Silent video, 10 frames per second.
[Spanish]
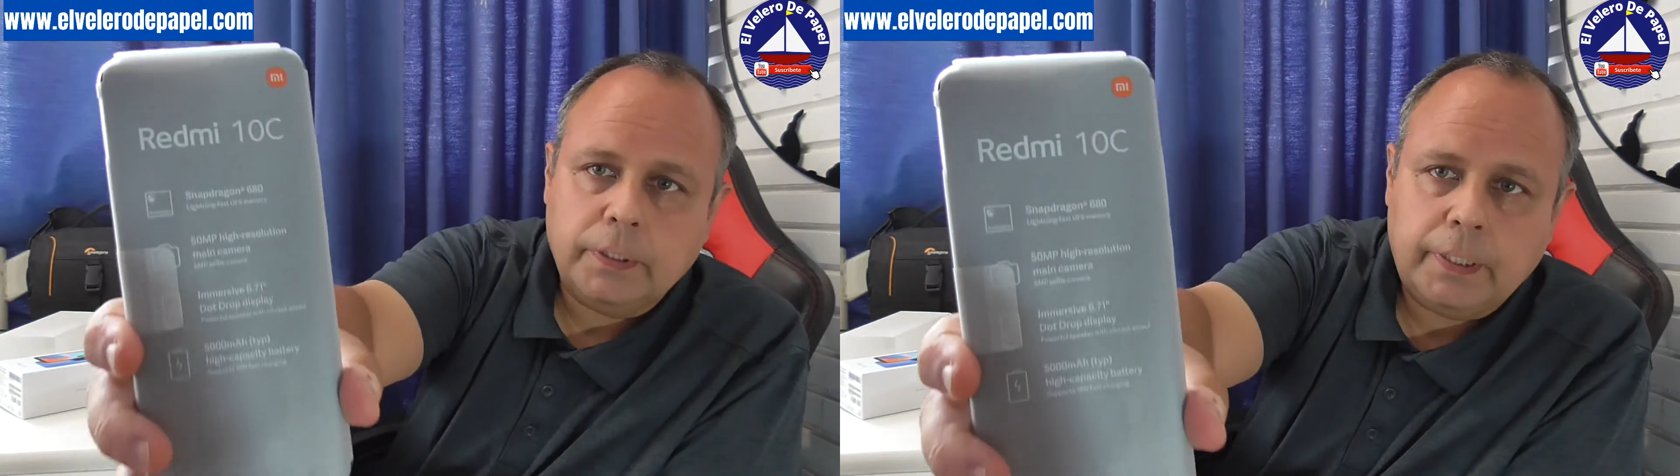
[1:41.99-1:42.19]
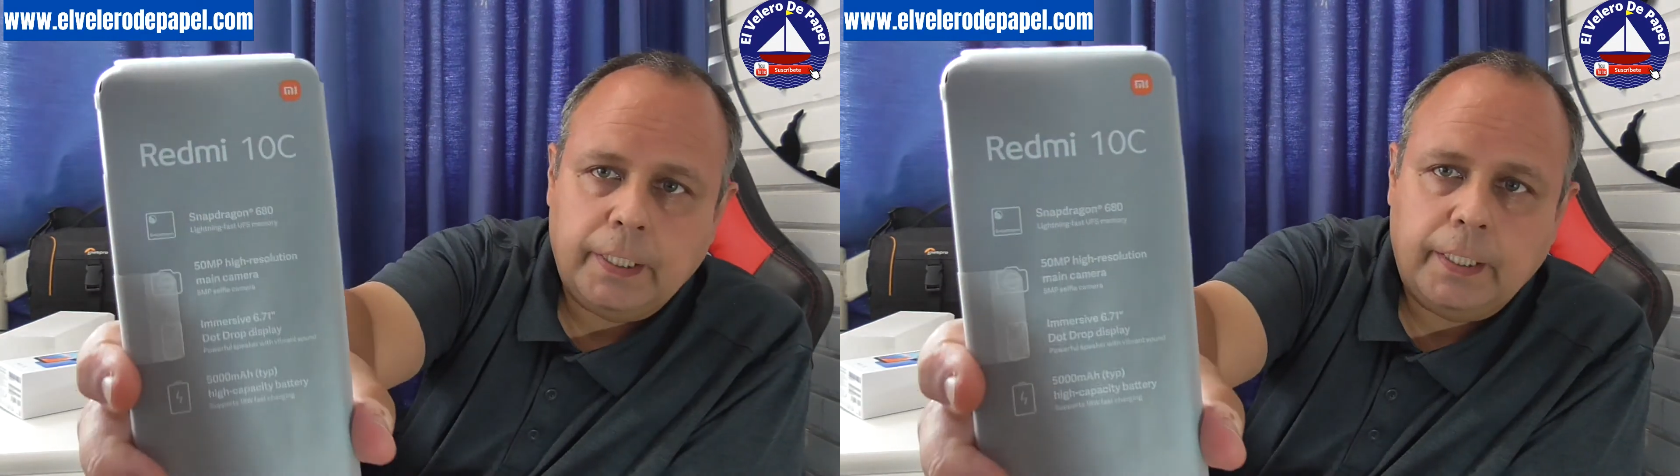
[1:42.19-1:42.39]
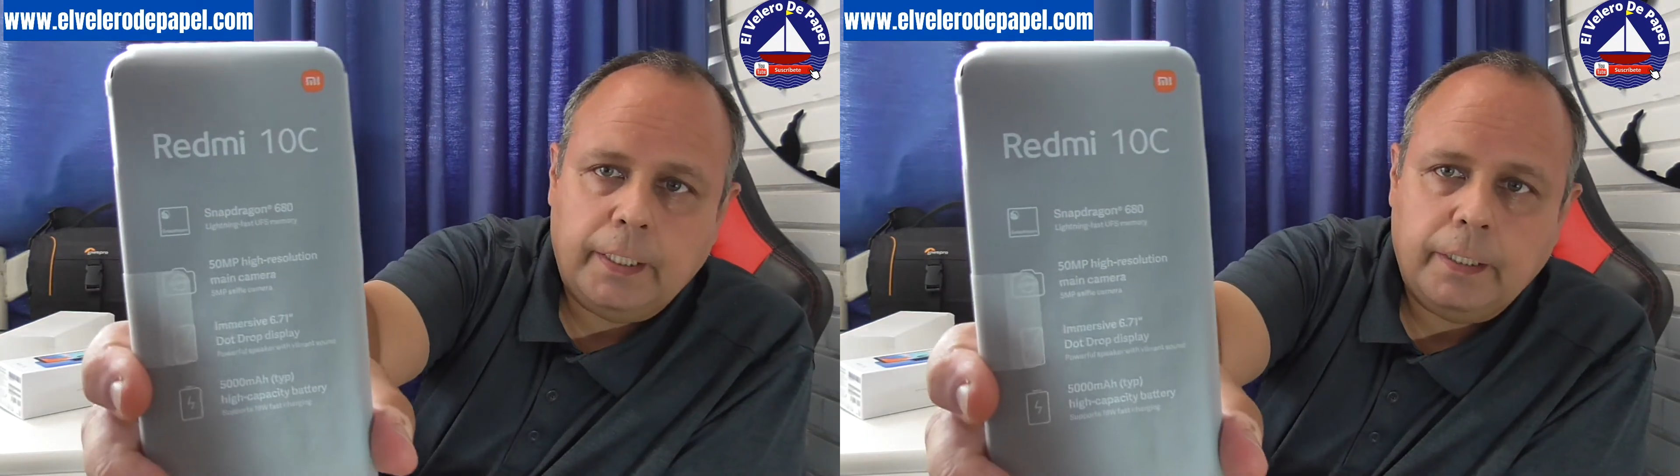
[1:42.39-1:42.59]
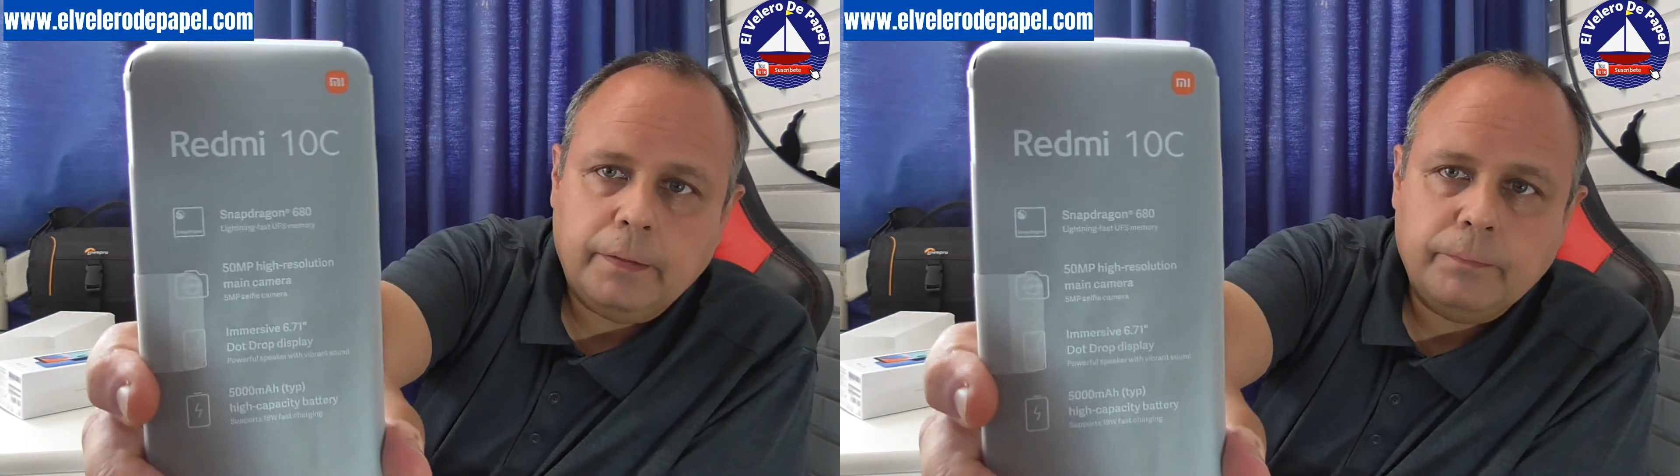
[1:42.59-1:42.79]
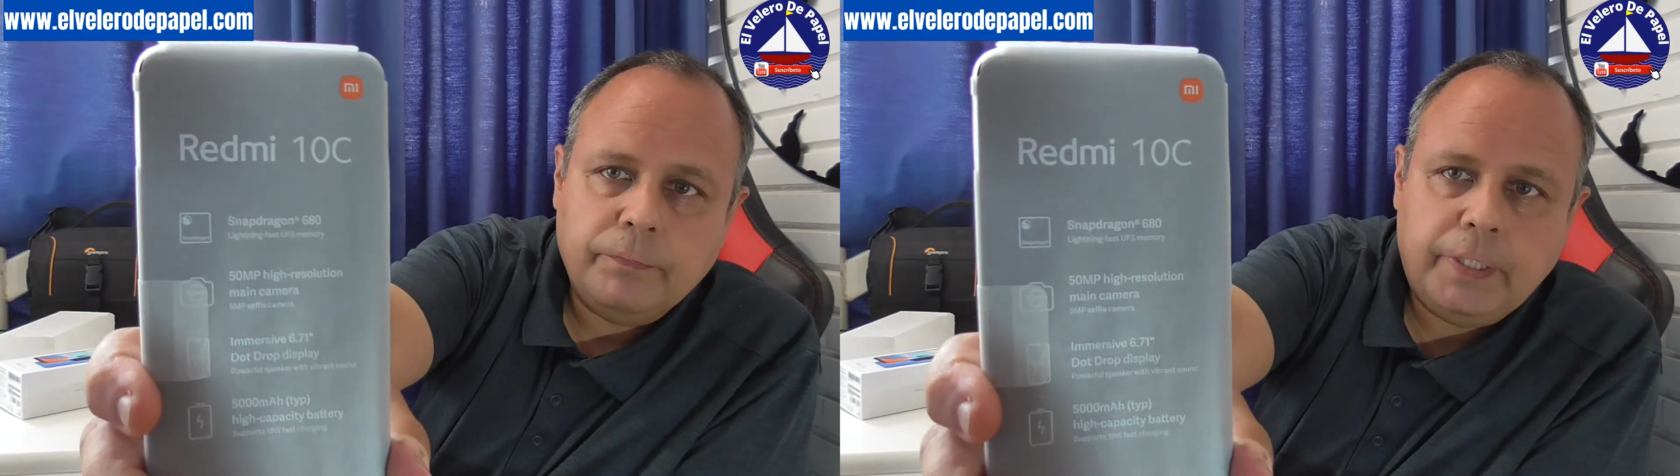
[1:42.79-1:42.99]

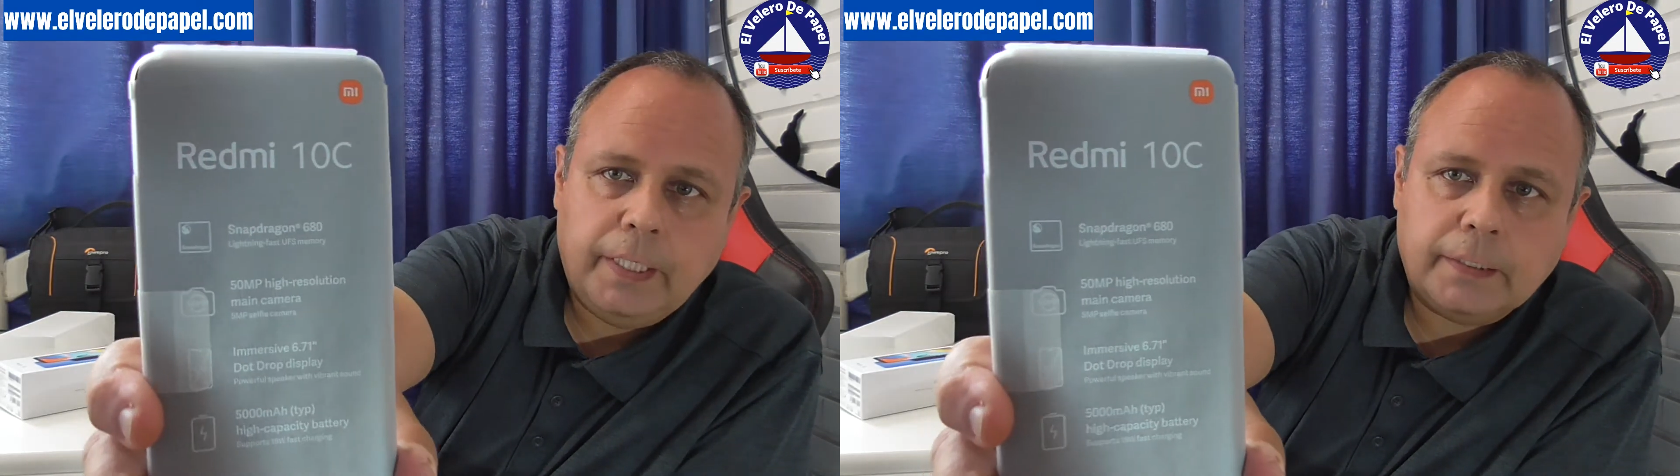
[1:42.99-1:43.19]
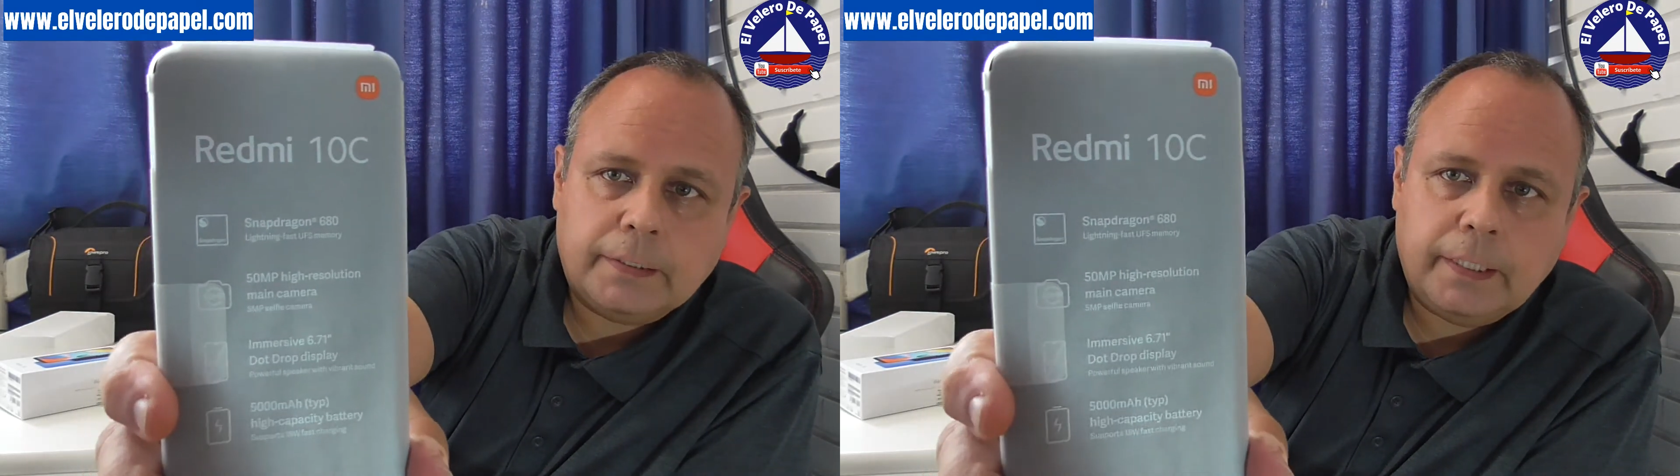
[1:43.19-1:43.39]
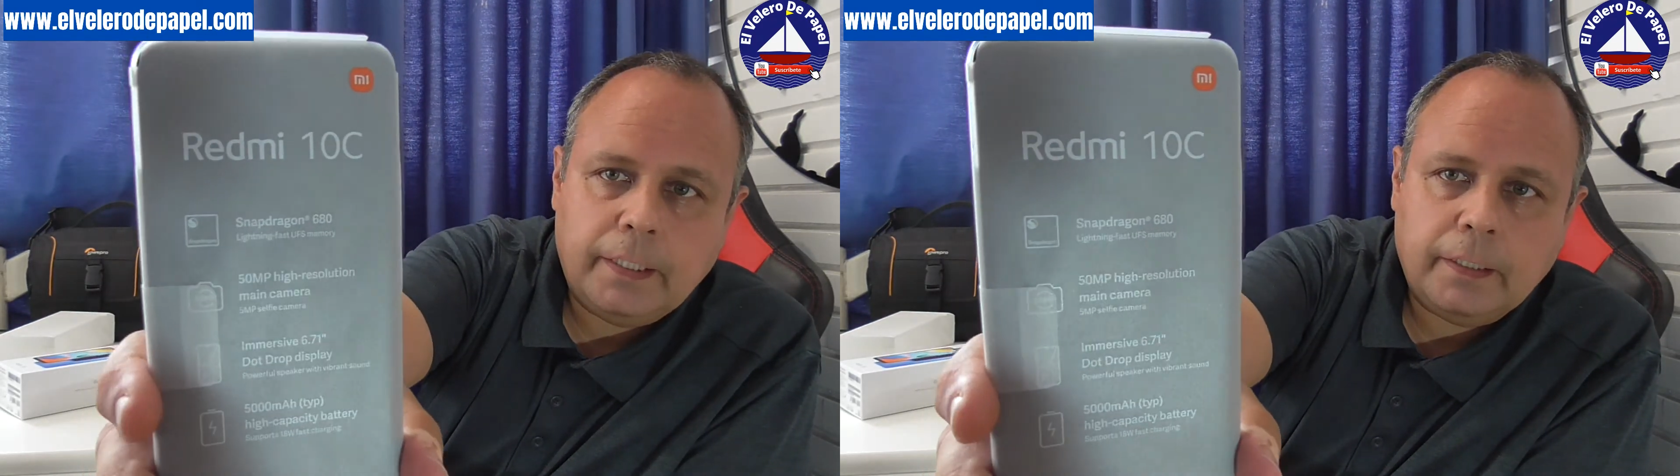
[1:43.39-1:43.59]
este 10